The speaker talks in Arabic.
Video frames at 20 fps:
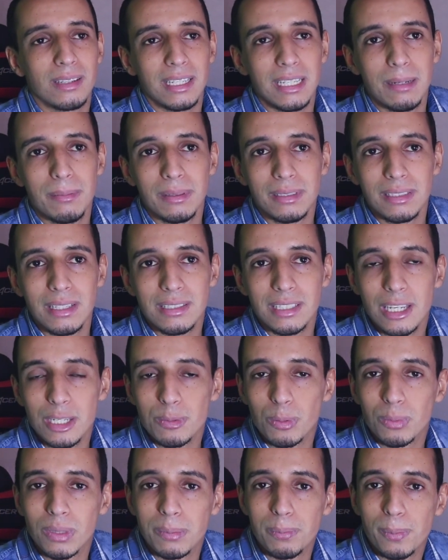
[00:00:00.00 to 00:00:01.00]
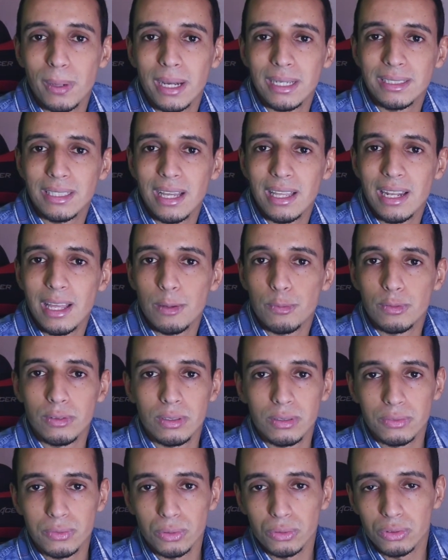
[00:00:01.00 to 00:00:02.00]
كاين بعض الناس كيعجبهم بي اي طالع
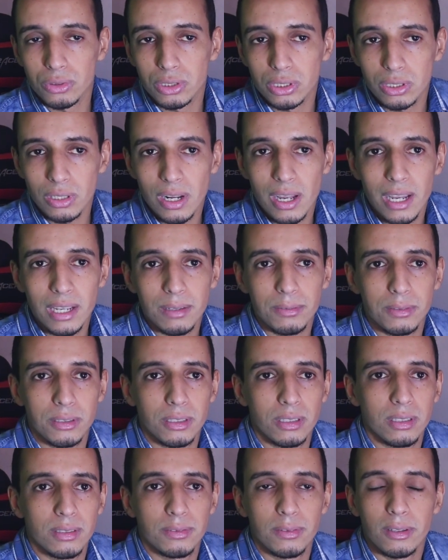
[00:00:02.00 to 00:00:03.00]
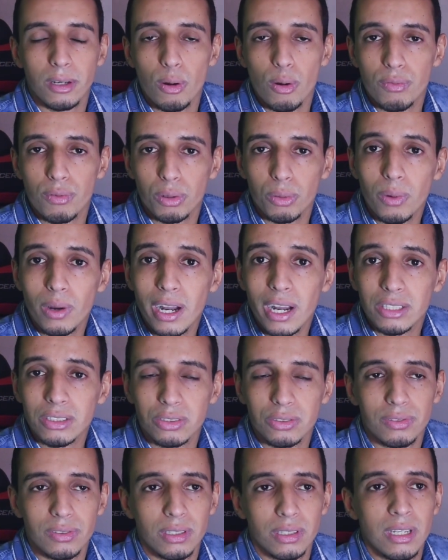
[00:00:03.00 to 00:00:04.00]
في فونتو سترايك في, في اوفر
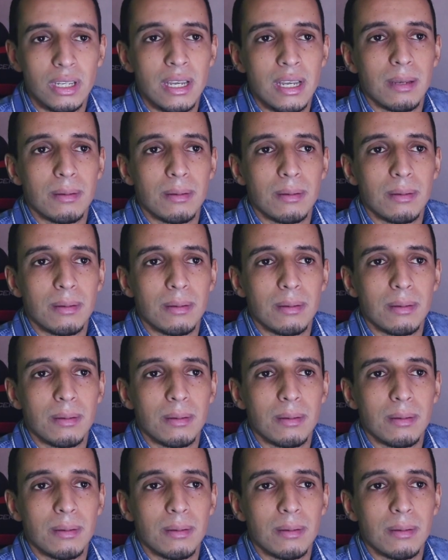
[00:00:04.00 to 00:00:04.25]
واتش في